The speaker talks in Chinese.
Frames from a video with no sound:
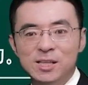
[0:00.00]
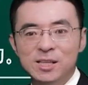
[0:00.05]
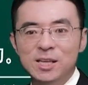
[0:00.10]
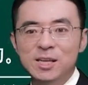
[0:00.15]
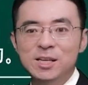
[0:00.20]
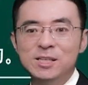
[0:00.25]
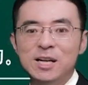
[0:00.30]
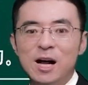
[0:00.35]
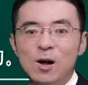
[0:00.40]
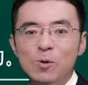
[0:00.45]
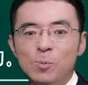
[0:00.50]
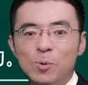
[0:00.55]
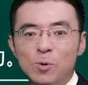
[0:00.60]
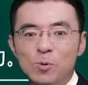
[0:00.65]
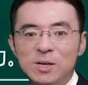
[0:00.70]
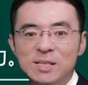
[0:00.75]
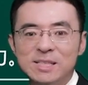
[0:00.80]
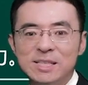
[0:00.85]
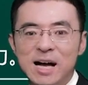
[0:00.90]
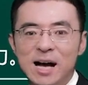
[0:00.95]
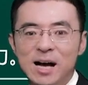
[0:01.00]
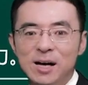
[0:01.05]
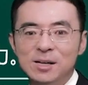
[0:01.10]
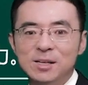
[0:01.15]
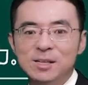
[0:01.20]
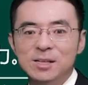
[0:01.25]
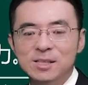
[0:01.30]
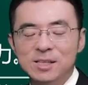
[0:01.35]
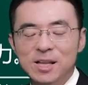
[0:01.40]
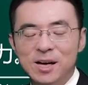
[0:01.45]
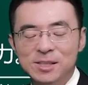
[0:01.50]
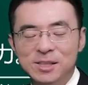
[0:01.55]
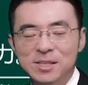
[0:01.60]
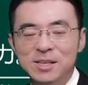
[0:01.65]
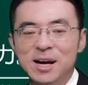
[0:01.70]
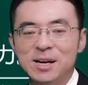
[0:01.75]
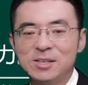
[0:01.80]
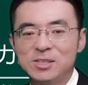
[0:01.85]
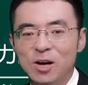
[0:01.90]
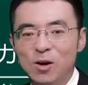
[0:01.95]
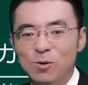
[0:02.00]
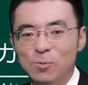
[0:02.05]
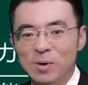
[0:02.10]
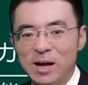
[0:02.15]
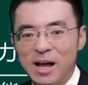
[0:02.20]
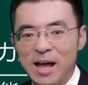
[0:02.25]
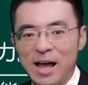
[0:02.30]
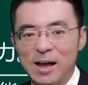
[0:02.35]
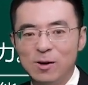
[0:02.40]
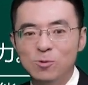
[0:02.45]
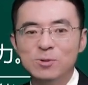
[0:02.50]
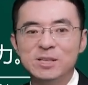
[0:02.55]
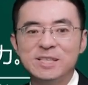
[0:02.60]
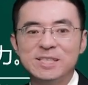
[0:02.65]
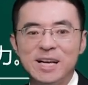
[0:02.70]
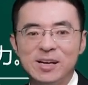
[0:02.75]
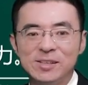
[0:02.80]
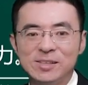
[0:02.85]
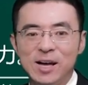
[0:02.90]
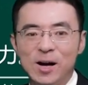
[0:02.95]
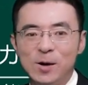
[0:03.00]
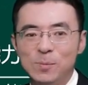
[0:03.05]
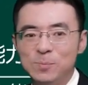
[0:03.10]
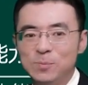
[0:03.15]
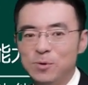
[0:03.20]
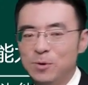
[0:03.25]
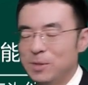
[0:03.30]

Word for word: 第一章我们会讲到，第二章我们还会讲到。